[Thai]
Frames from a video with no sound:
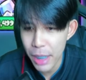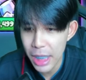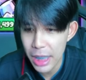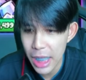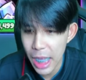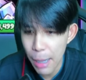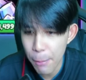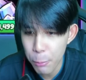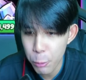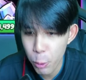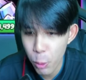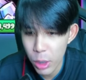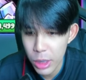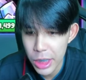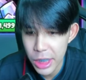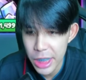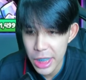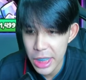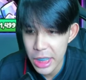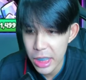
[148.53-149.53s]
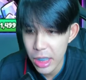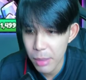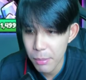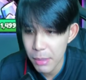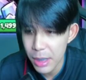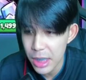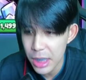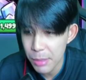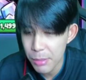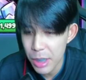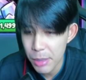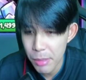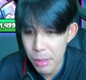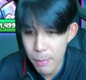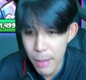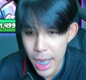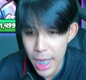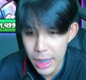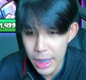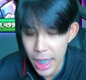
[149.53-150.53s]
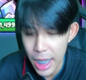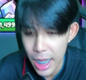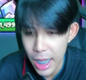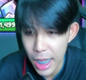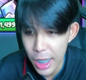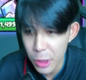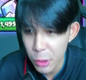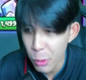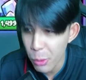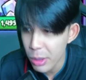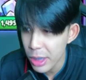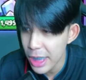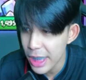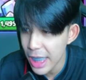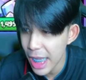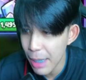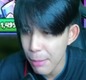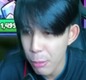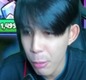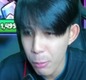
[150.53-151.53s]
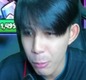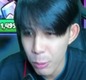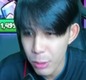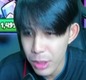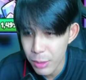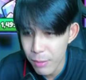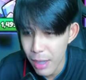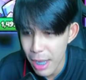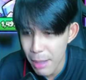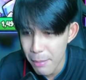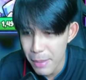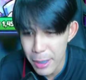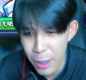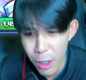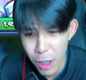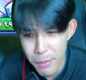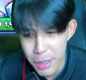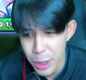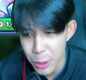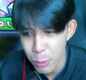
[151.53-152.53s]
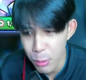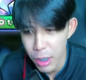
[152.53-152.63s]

ดนะครับ ตัวดีๆก็เหมือนจะมีไม่มากนะ ไอตู้นี้เนี่ยผมรู้สึกว่าไม่ค่อยมีตัว